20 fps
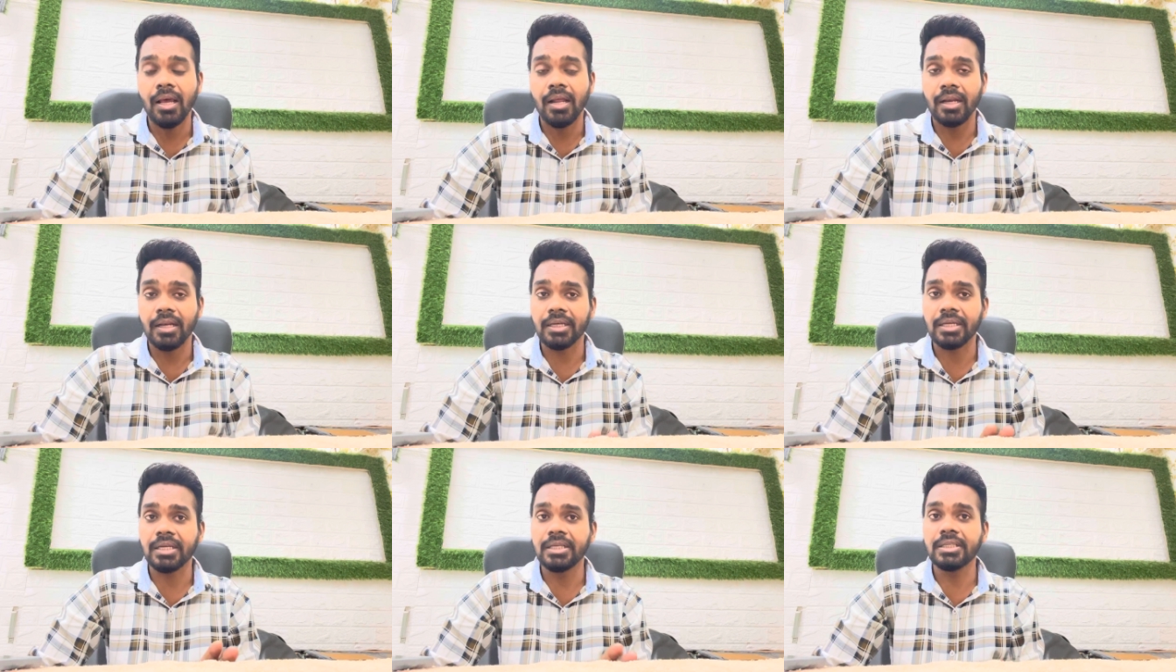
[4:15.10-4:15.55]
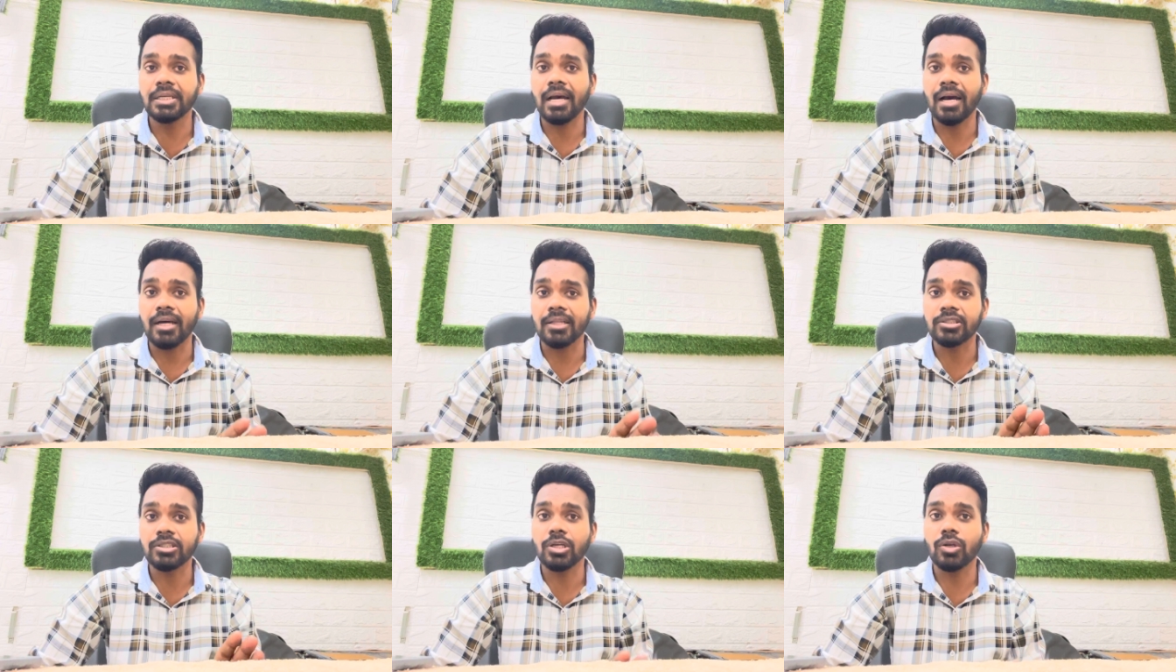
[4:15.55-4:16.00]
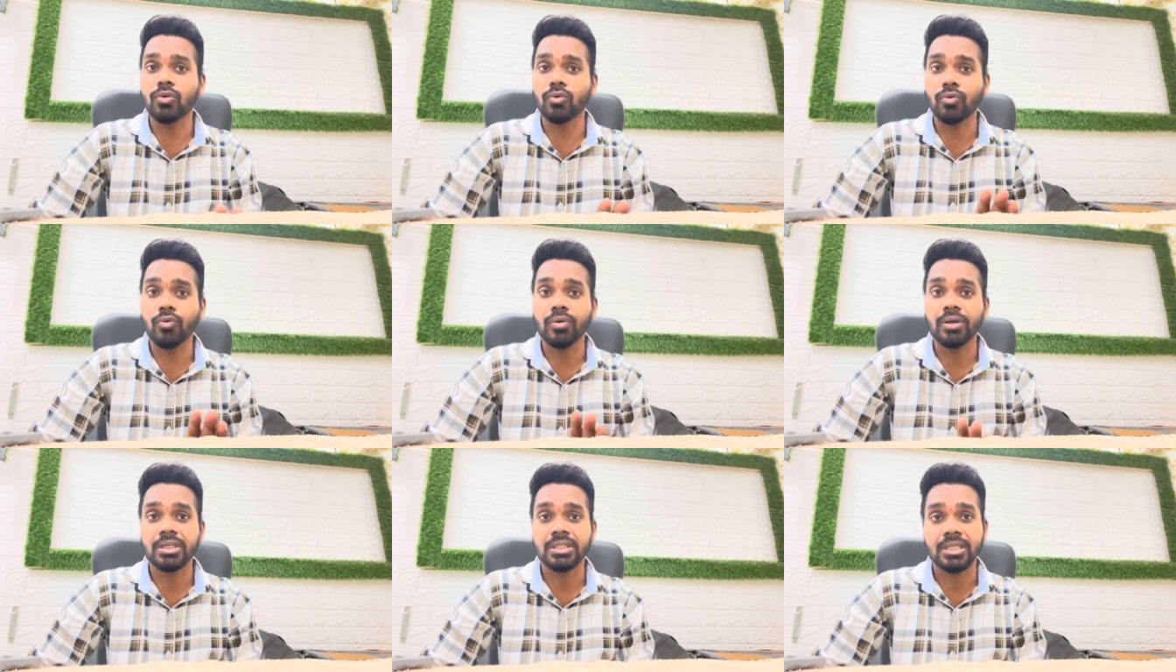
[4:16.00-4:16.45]
लेकिन ये हादसे
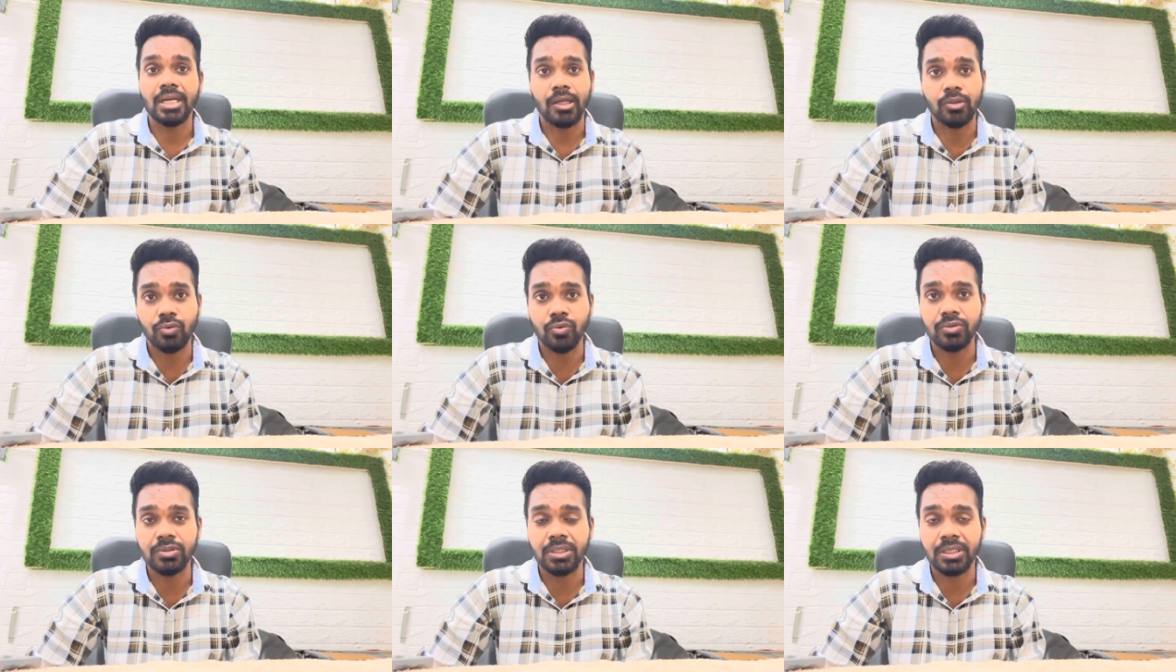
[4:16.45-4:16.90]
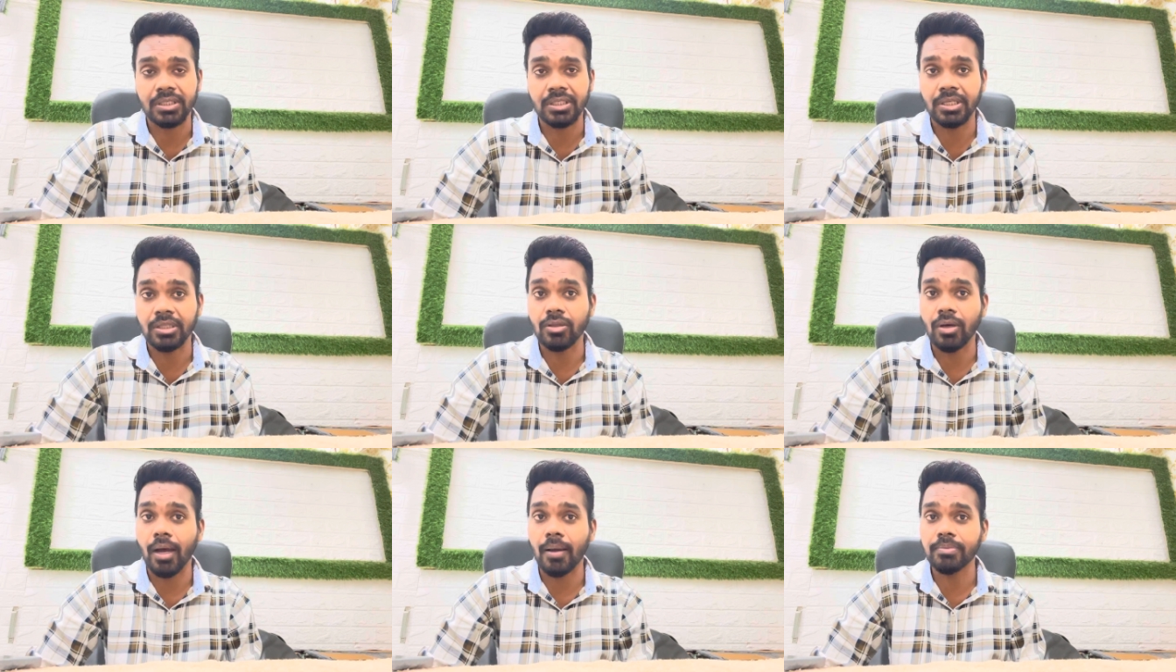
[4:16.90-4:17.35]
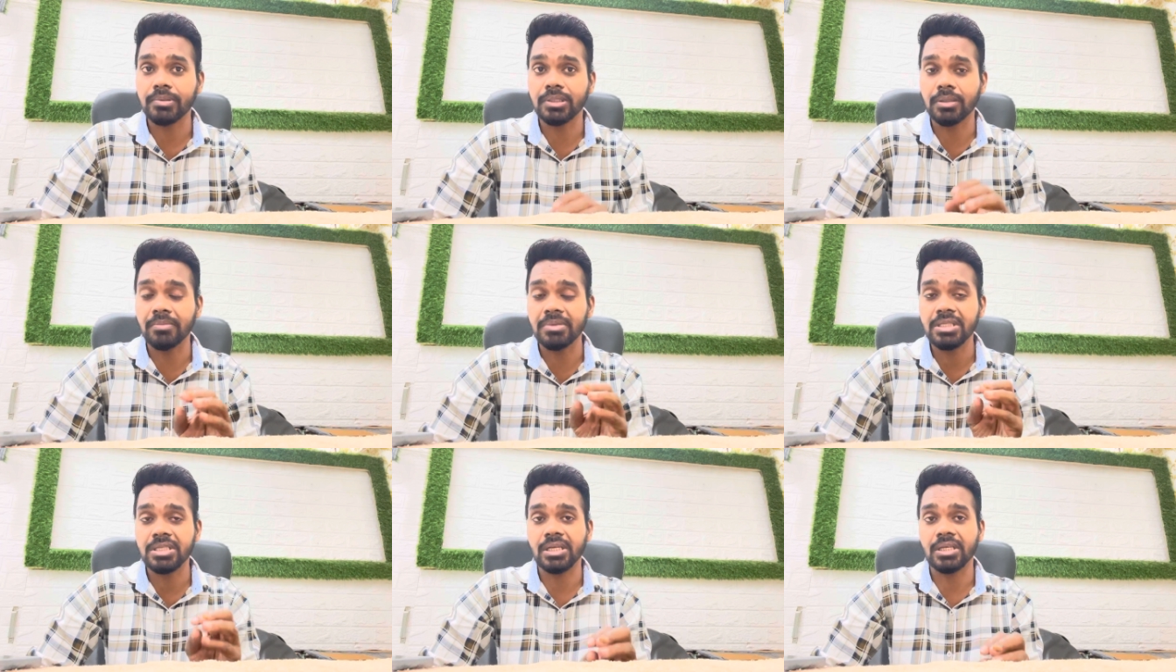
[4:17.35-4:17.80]
लोगों के साथ हो सकते हैं तो आप
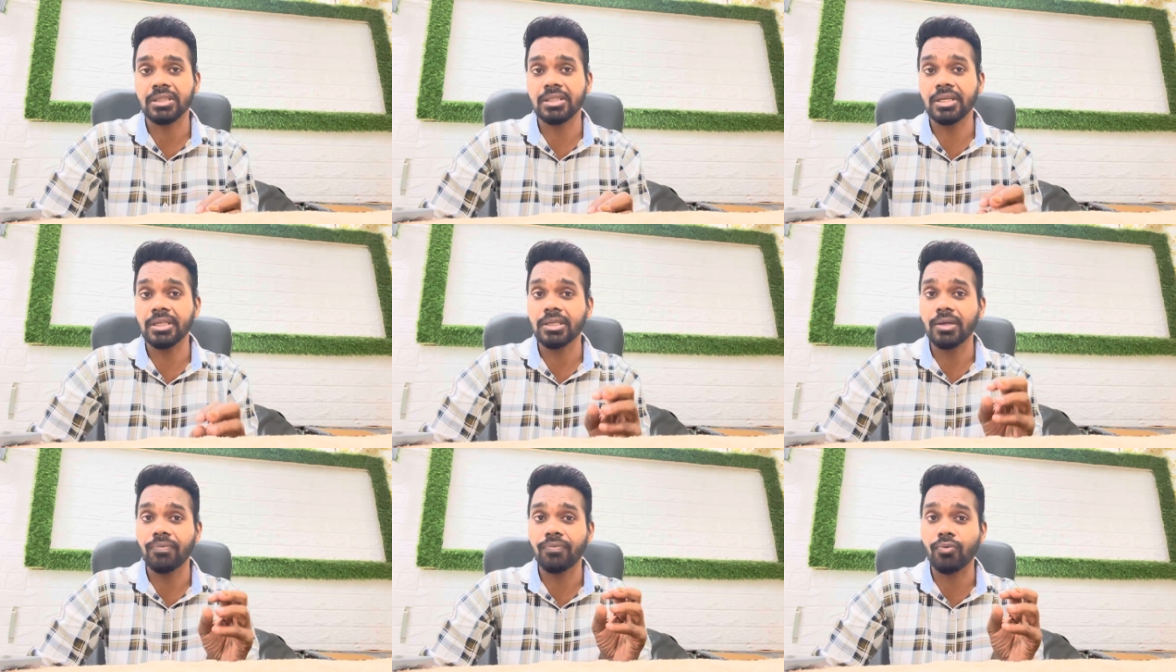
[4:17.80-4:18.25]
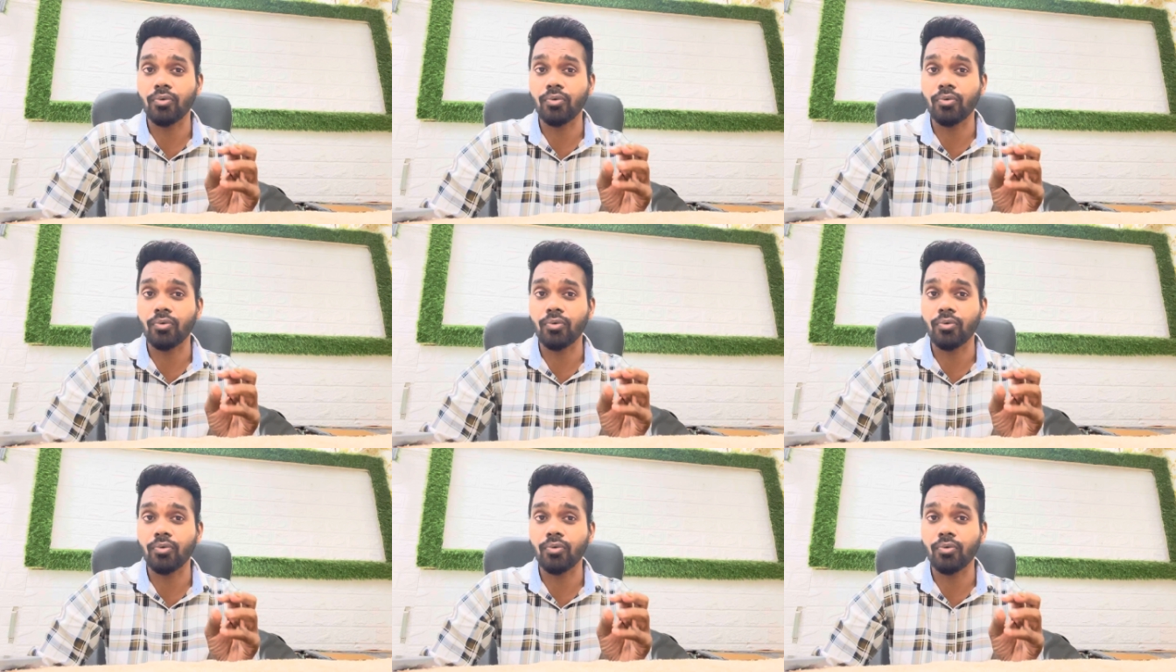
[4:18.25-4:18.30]
समझ सकते हैं कि